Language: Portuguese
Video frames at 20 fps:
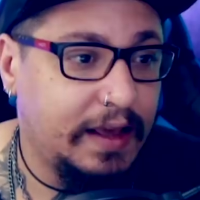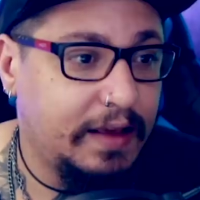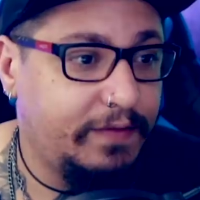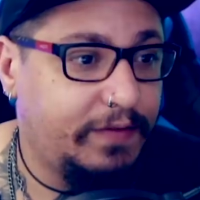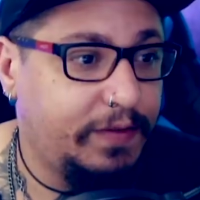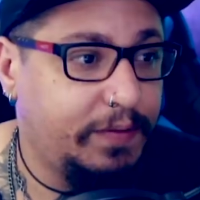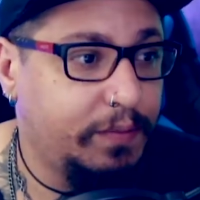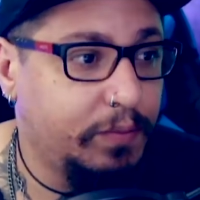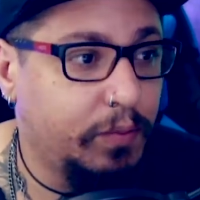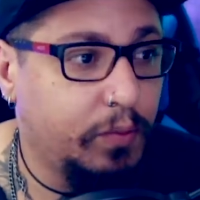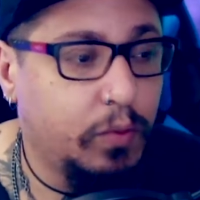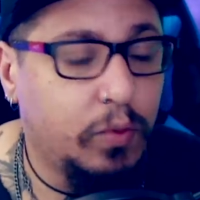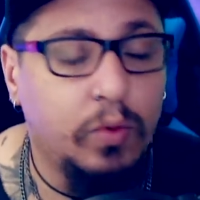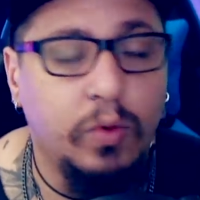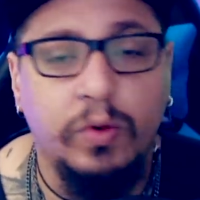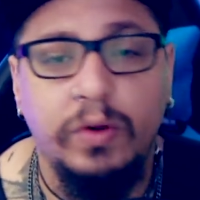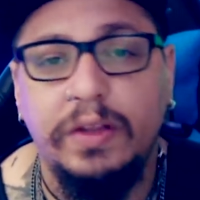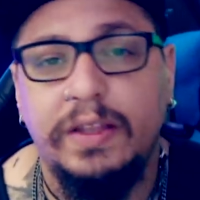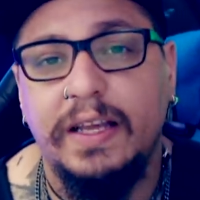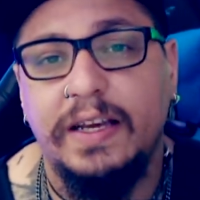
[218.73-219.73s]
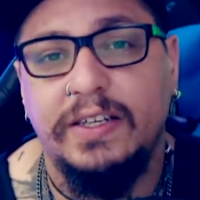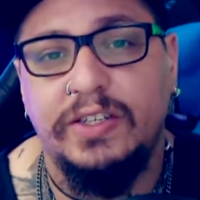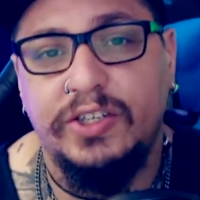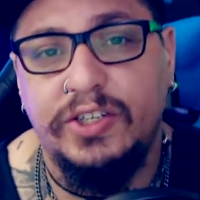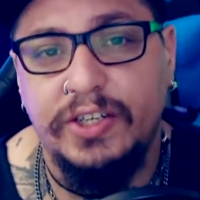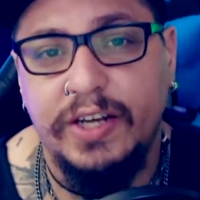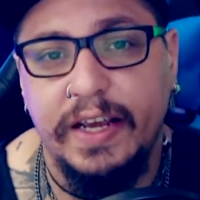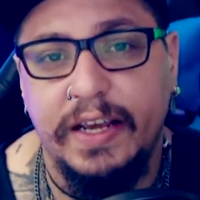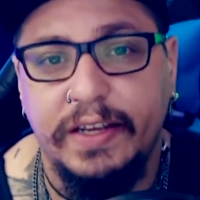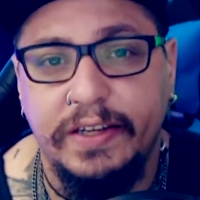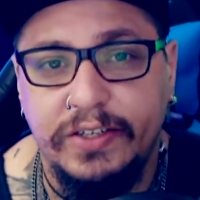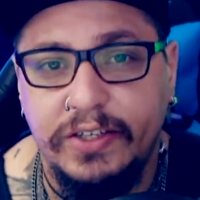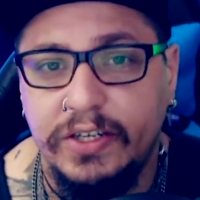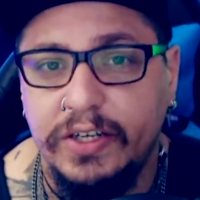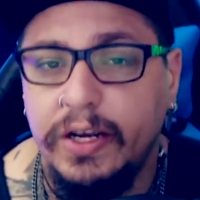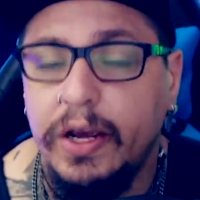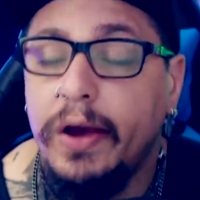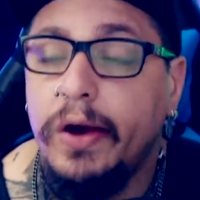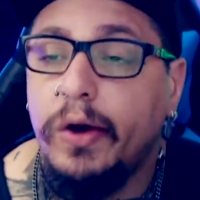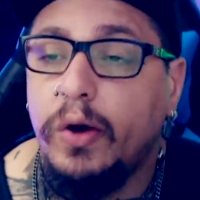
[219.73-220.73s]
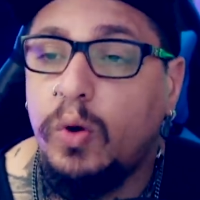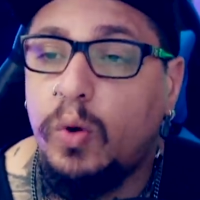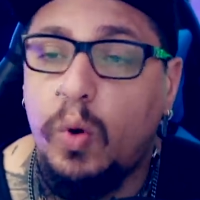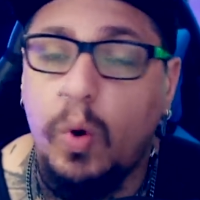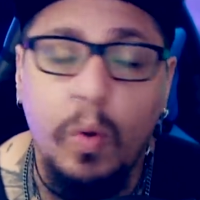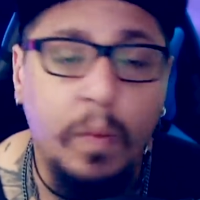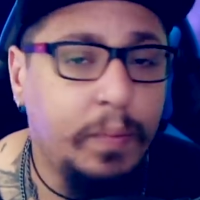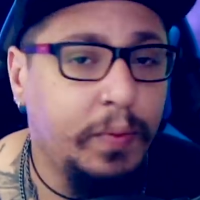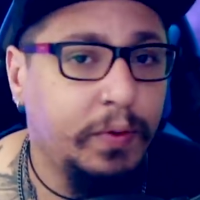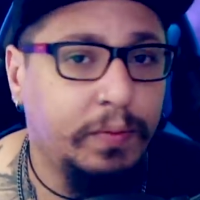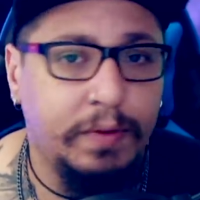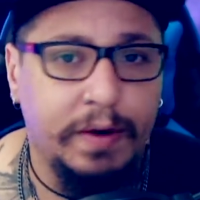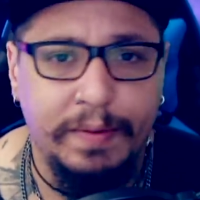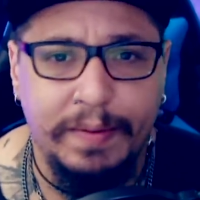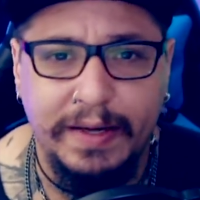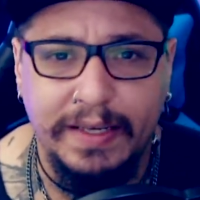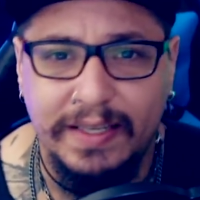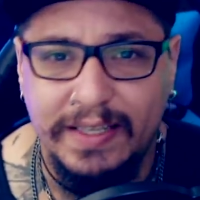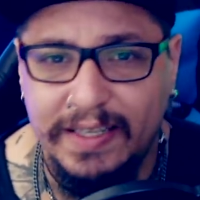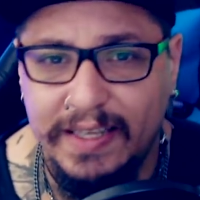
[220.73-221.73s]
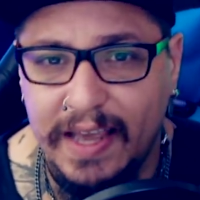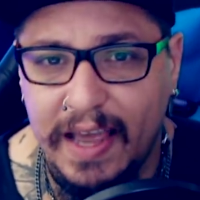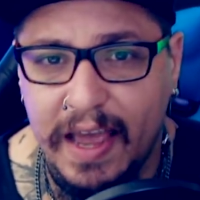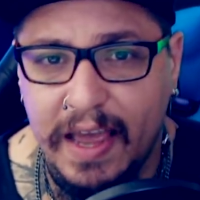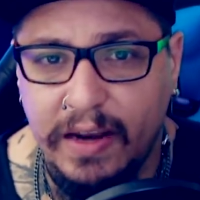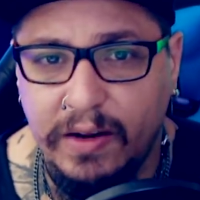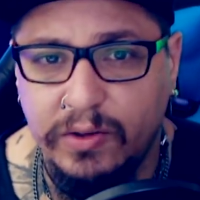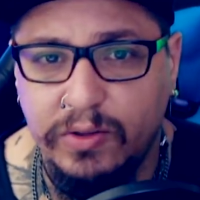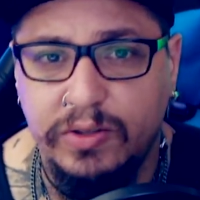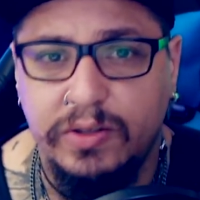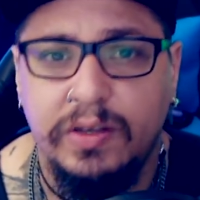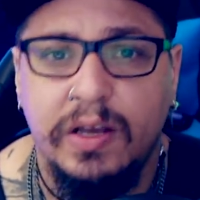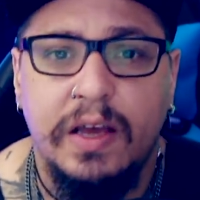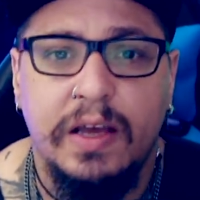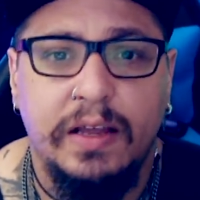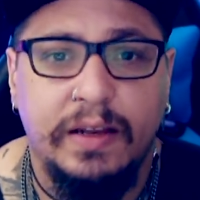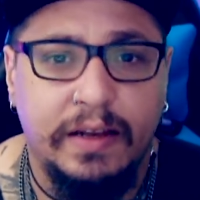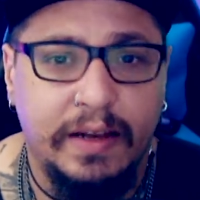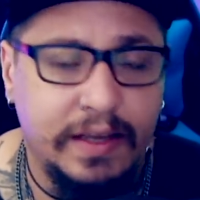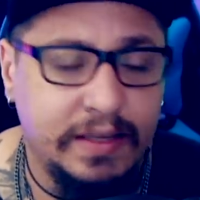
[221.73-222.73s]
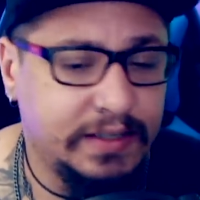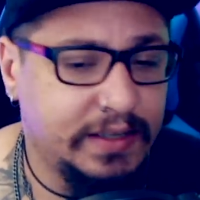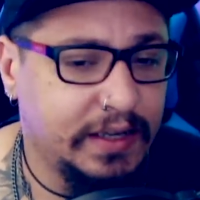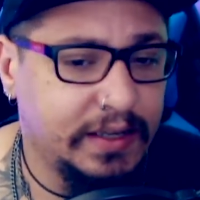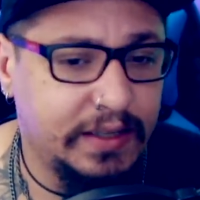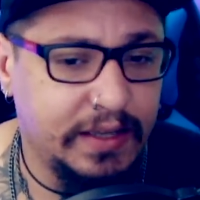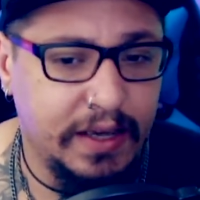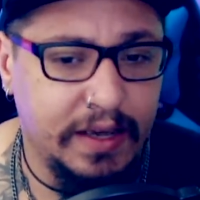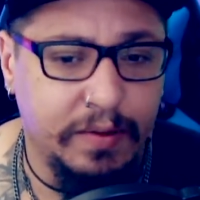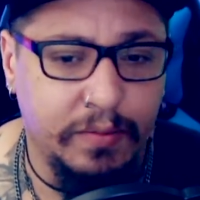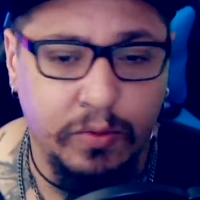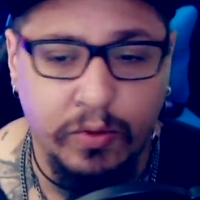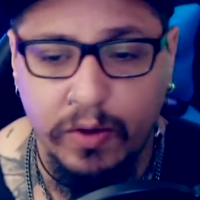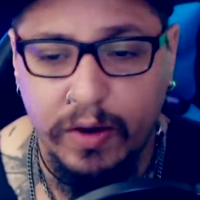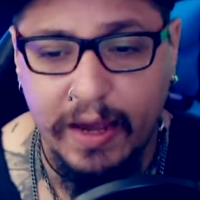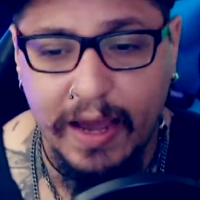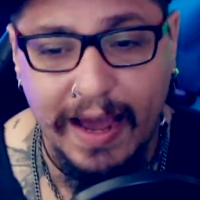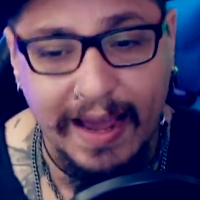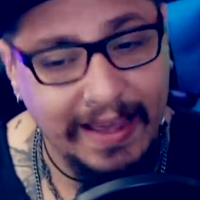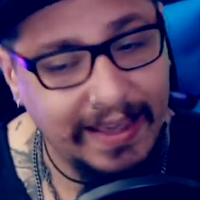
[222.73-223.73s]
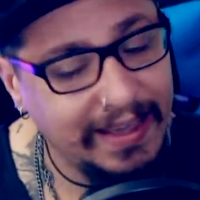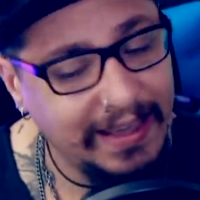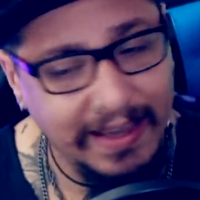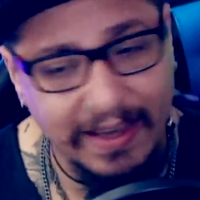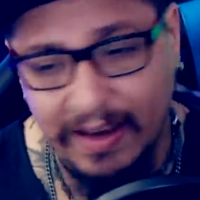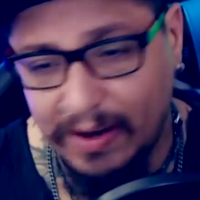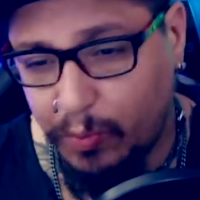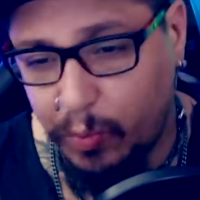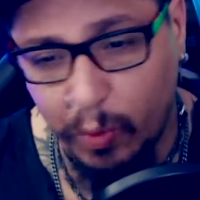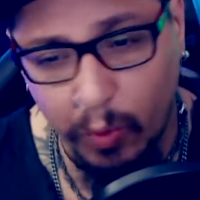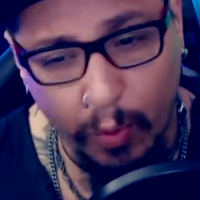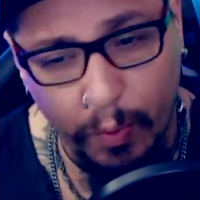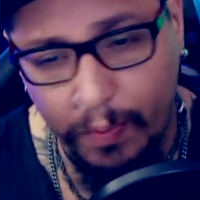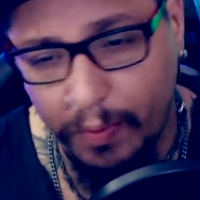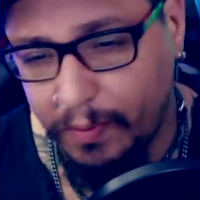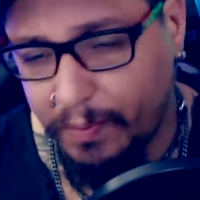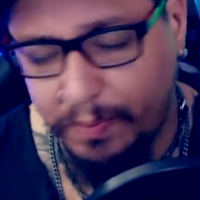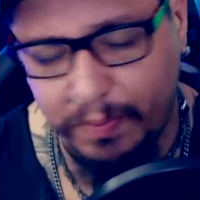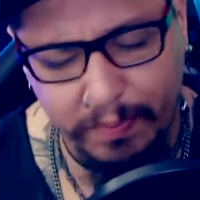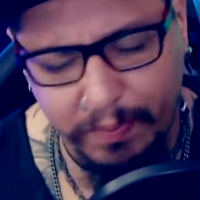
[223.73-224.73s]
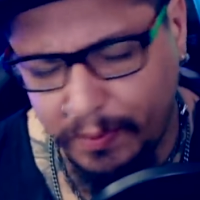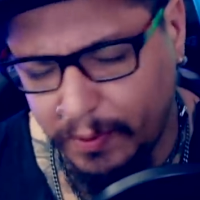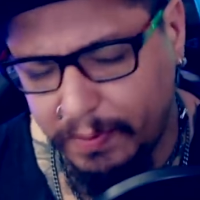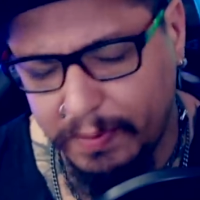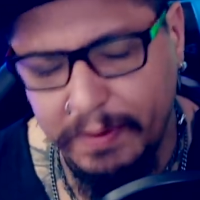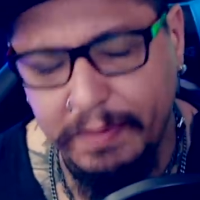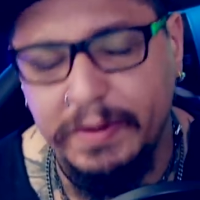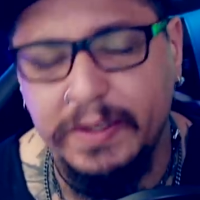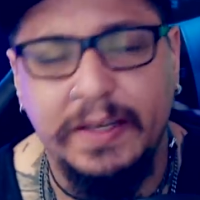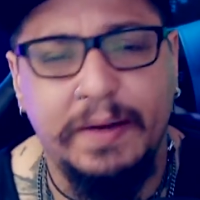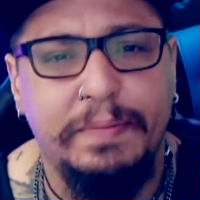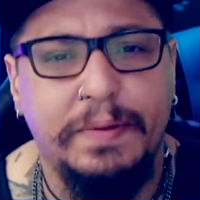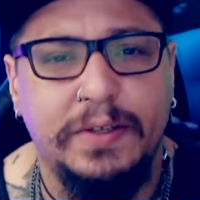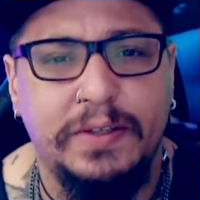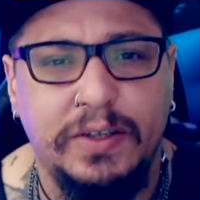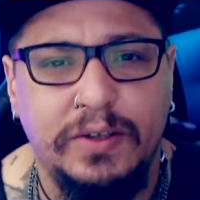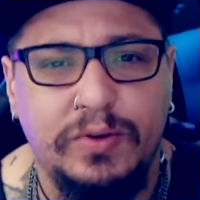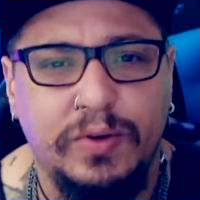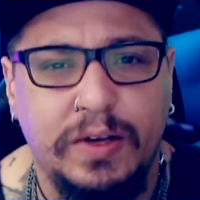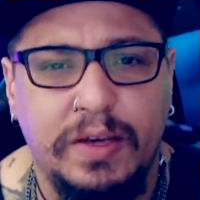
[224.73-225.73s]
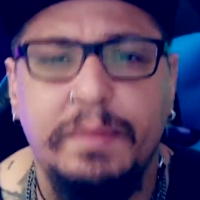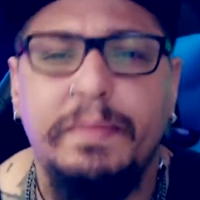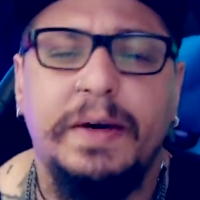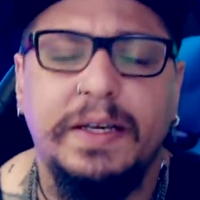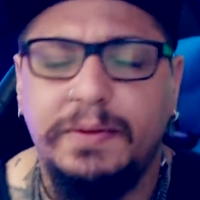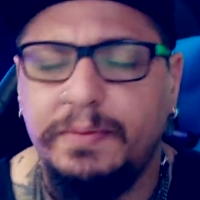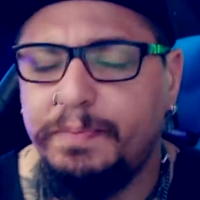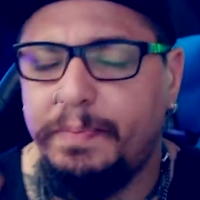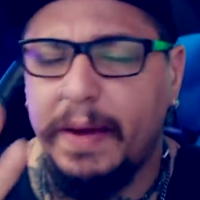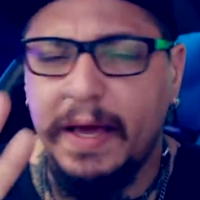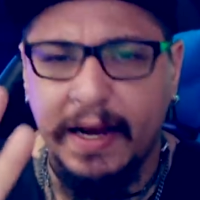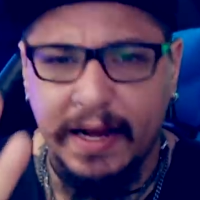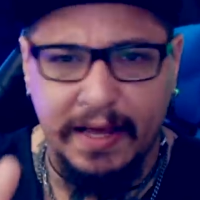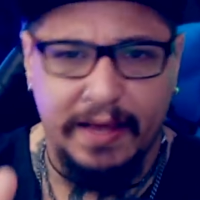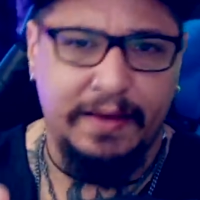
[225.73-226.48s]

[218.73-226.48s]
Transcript: teve muita gente com problemas sérios nessa demo. Aí o, problema se apresentou aqui, mas pera